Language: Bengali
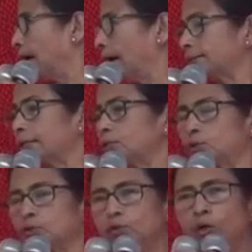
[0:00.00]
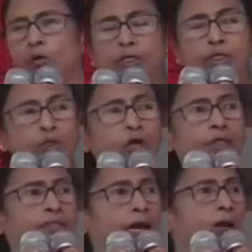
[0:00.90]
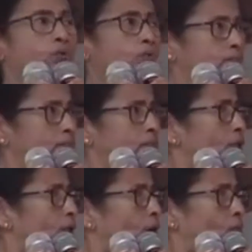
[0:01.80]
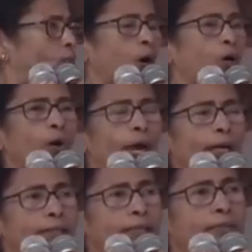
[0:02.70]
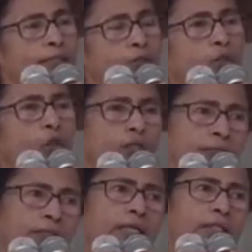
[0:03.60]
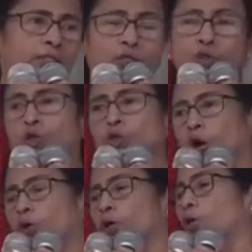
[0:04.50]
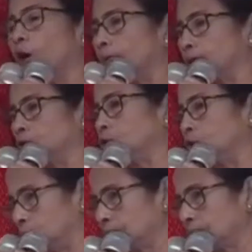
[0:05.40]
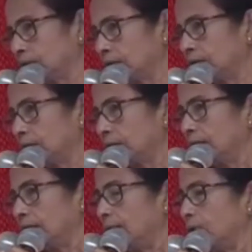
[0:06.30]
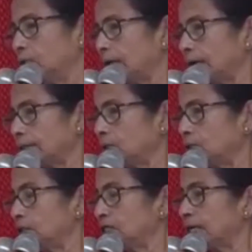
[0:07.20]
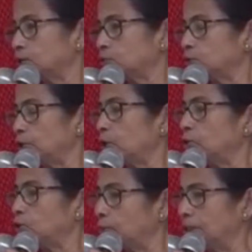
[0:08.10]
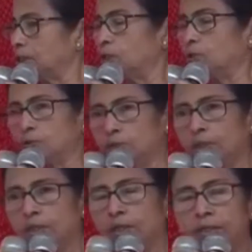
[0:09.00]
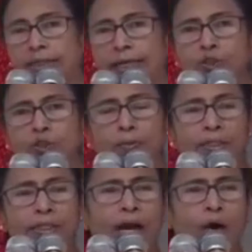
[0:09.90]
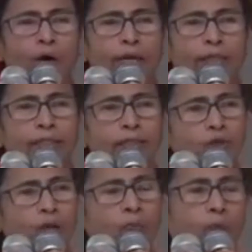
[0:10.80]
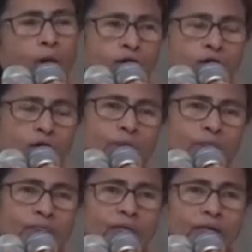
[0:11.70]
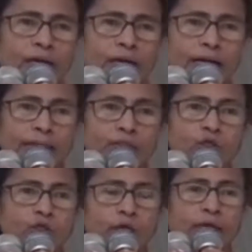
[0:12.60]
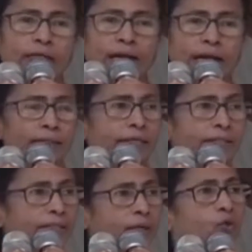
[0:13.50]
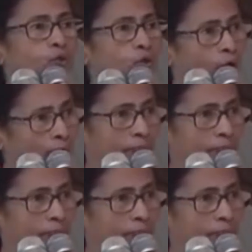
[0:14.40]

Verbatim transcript: একটা সুন্দর ইস্কন টাউন বড় একটা তীর্থযাত্রা তীর্থ নগরী করবার জন্য এবং তাতে ওদের সাতশো একর জমি ছিল সেই জমিটা অনেক দিন ধরে পড়েছিল রাজ্য সরকার না দিলে সেটা হতো না